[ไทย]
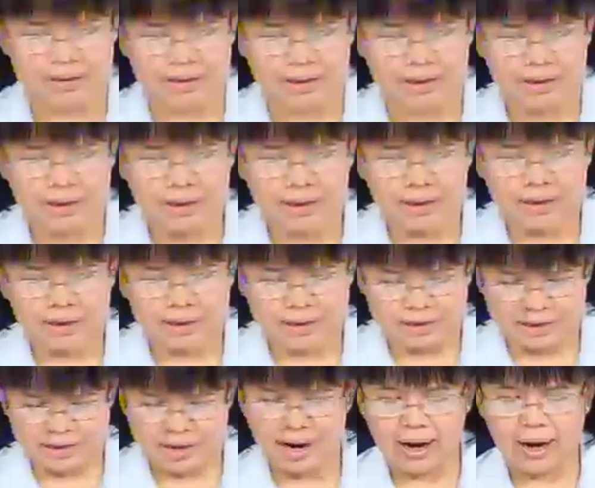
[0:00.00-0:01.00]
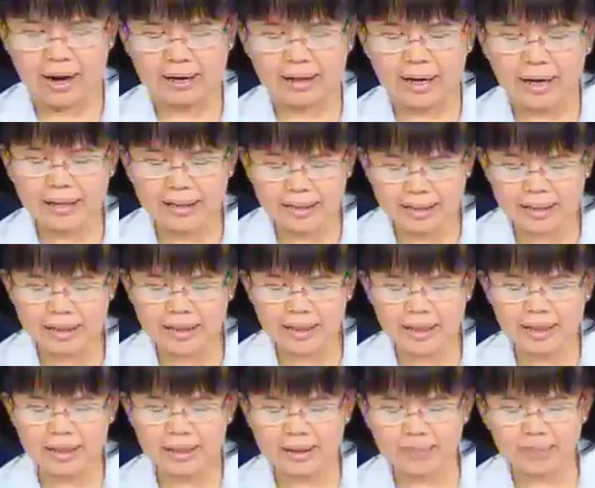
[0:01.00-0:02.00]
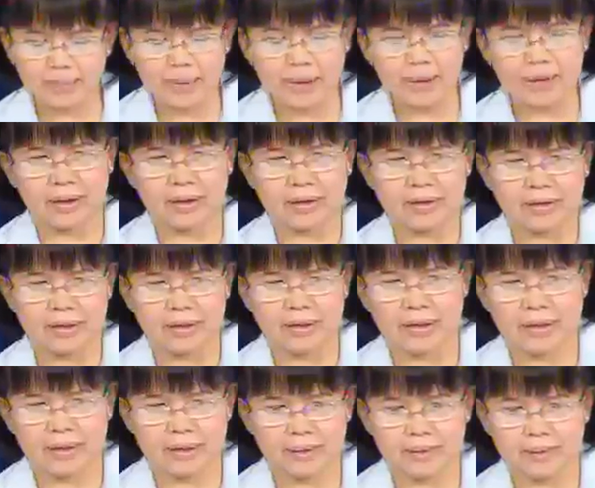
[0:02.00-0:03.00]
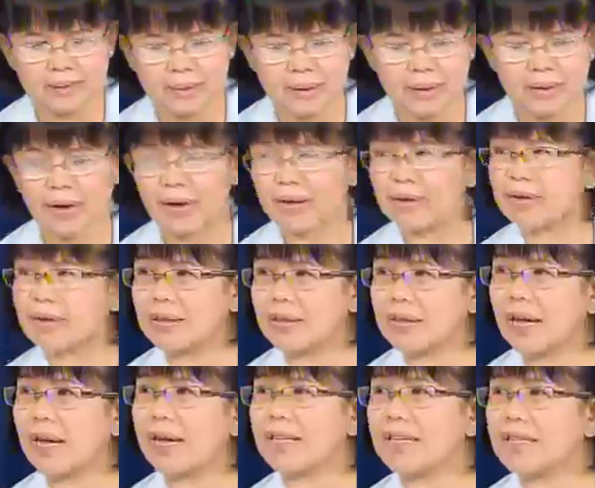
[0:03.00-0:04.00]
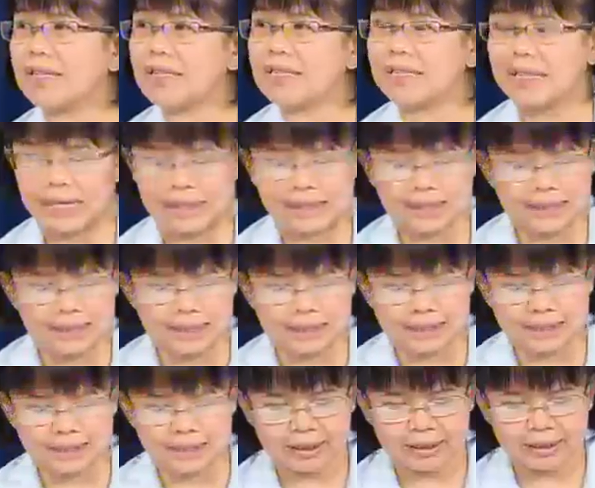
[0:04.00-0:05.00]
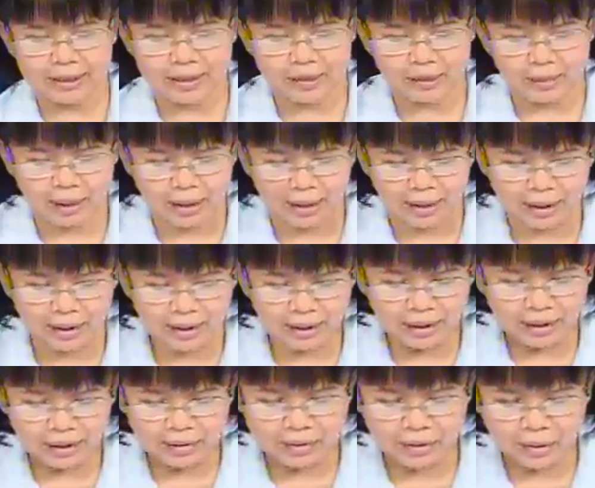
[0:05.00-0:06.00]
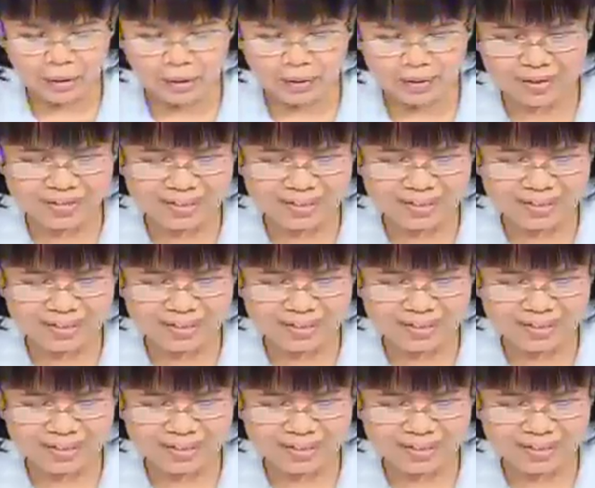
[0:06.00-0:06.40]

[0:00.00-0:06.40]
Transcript: ตะขาบไต่ดินค่ะถ้าจีนพี่เอ่อจีนพี่น้องไทยเชื้อสายจีนจะเรียกว่าโต๊ะ